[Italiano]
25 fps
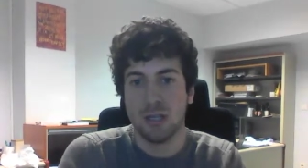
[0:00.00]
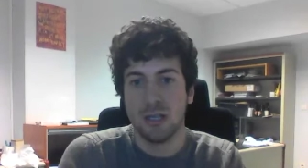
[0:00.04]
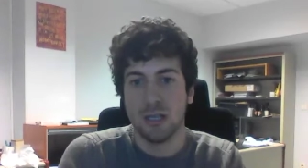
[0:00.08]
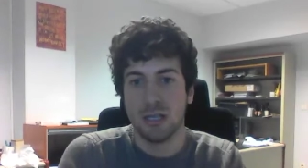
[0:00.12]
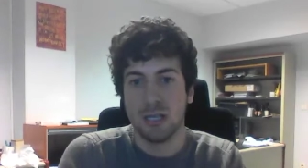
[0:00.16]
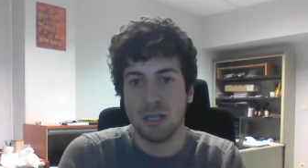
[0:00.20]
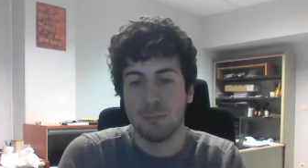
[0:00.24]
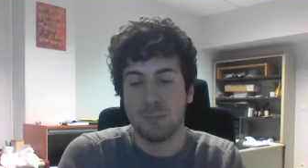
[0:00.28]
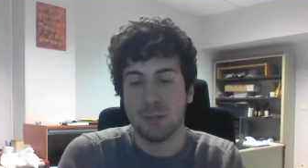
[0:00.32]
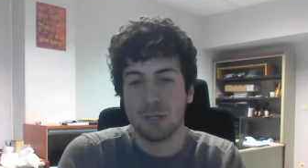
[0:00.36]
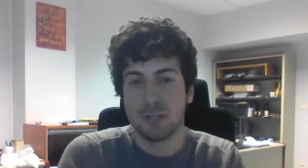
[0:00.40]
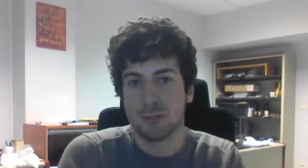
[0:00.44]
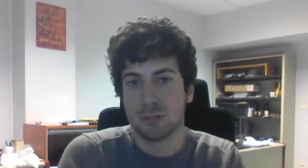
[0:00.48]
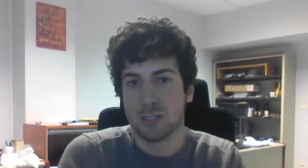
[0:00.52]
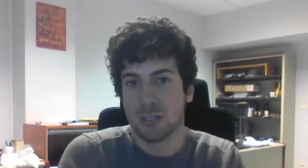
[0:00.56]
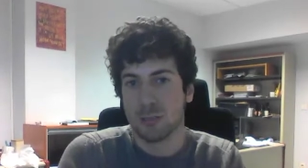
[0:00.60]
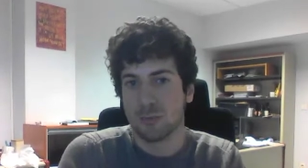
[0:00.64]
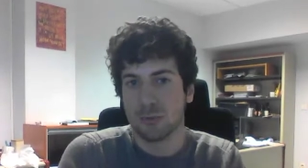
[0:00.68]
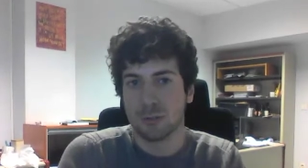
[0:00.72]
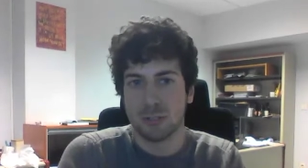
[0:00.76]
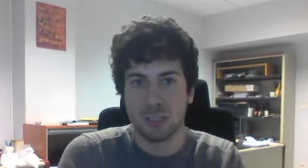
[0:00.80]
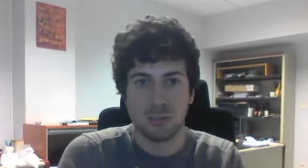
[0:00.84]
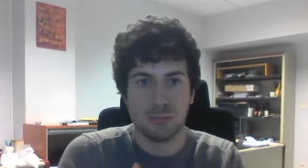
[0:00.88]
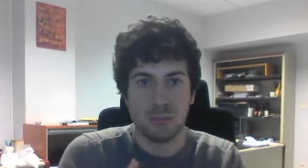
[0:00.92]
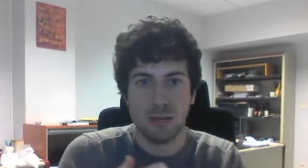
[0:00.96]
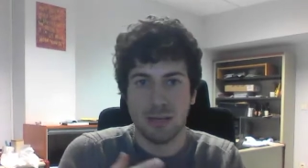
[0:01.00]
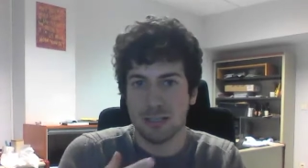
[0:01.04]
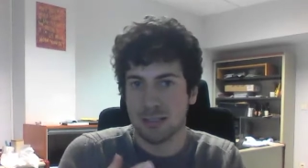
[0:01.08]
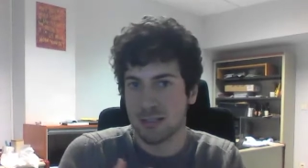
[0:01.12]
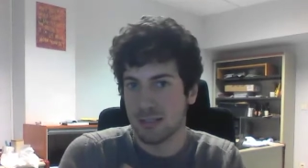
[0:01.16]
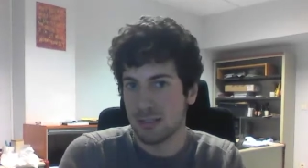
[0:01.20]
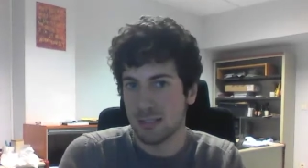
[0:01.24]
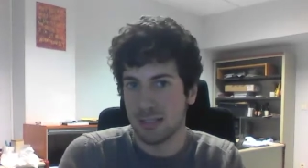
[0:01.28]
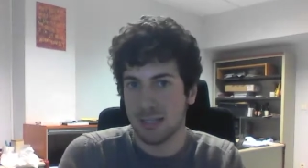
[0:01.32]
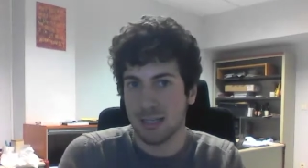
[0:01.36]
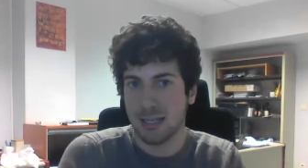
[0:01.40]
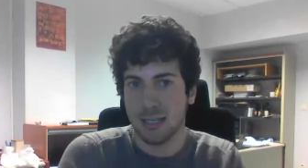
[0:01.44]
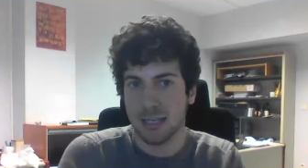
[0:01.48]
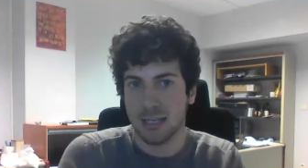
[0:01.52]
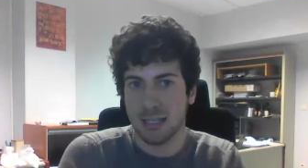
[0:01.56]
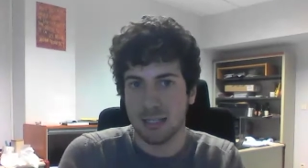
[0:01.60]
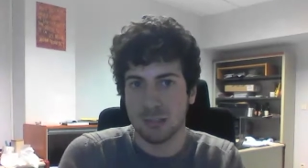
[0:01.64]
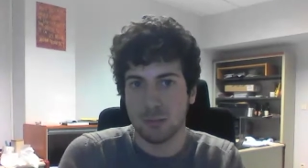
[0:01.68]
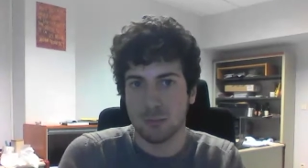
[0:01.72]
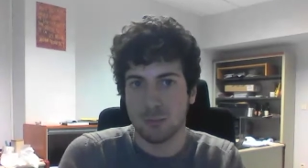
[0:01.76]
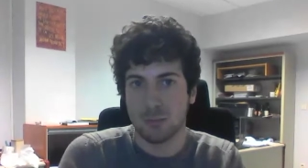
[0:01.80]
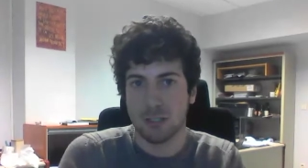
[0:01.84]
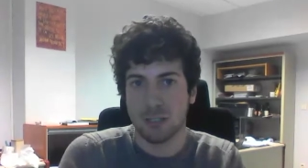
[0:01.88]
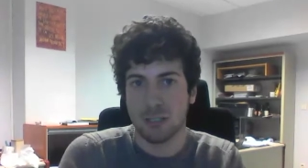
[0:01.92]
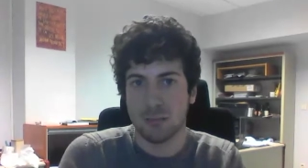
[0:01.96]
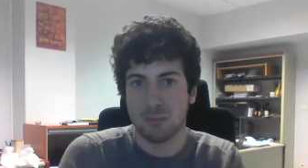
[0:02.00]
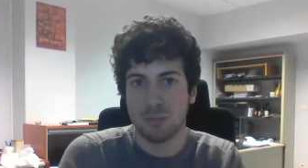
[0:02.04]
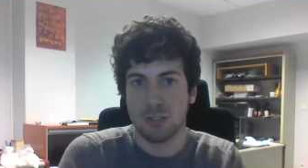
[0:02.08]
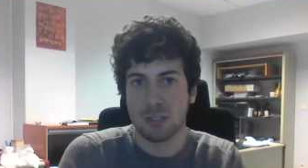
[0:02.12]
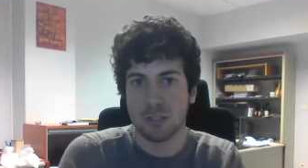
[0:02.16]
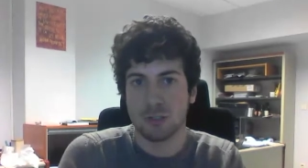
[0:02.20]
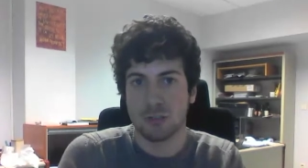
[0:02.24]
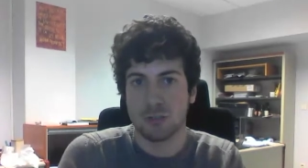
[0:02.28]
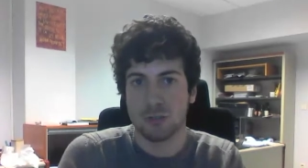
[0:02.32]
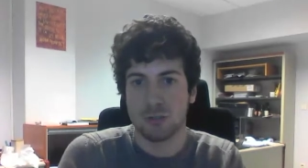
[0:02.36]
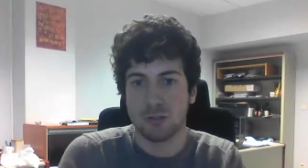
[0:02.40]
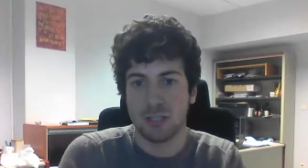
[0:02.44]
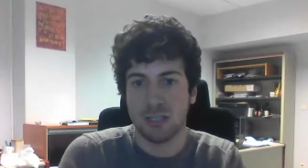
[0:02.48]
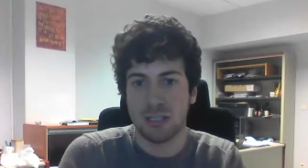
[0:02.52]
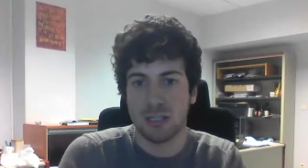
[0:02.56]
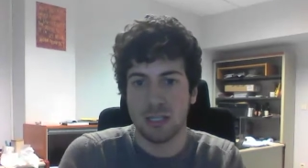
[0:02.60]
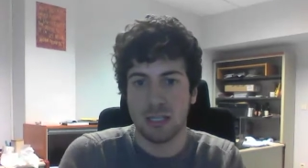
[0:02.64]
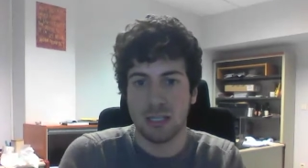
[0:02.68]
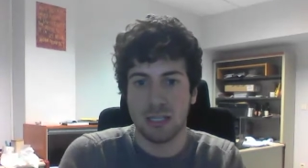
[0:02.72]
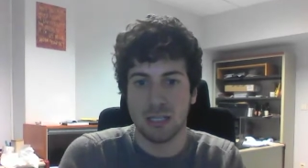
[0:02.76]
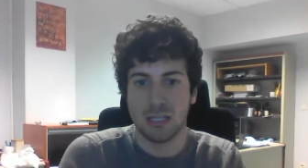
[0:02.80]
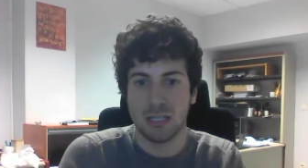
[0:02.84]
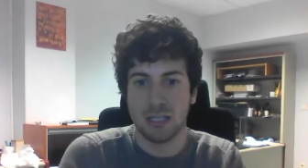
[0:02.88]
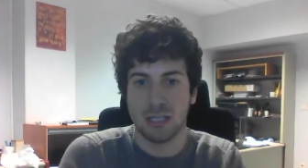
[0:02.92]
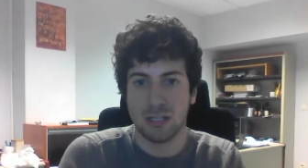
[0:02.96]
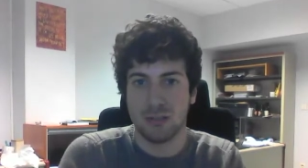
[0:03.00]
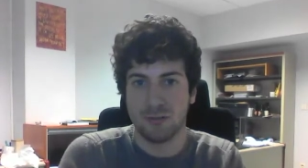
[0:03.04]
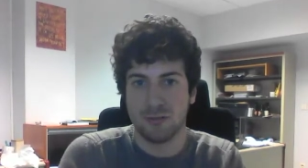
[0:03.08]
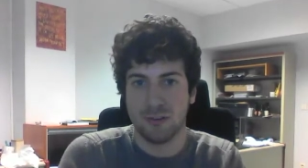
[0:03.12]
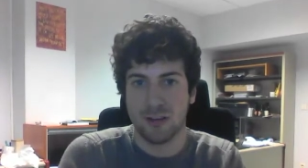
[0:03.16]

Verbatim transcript: E penso che potrebbe essere carino per le persone eh,